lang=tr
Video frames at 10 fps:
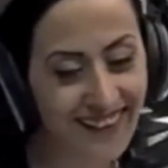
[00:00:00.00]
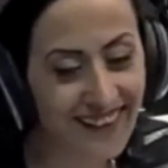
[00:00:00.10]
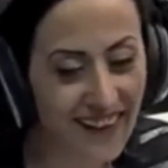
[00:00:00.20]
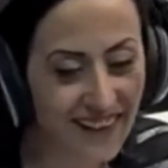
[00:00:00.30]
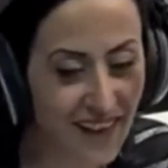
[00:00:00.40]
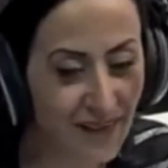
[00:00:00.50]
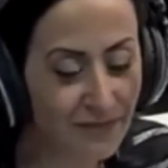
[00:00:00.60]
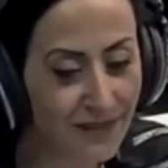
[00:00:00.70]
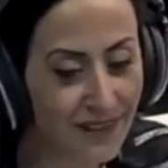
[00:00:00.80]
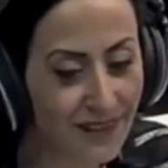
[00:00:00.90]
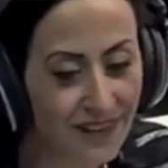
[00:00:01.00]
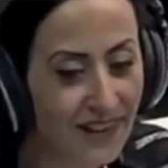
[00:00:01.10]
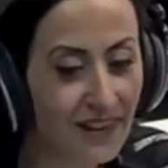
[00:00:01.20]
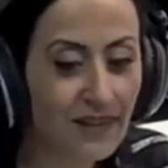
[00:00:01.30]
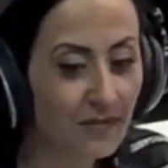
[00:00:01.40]
Adam
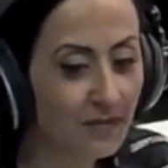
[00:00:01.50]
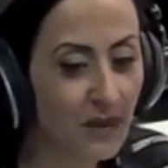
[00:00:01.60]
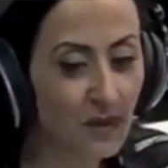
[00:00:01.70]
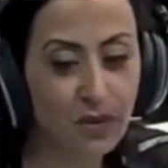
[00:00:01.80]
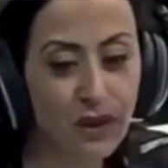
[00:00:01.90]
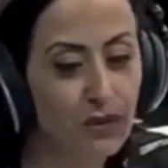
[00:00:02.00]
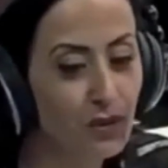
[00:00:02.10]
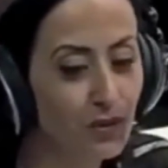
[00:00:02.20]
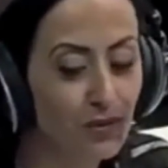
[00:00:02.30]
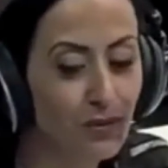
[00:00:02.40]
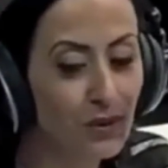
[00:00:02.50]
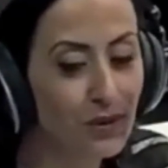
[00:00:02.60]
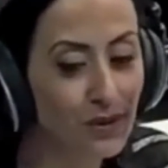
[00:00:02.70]
bir süre düşünmüş.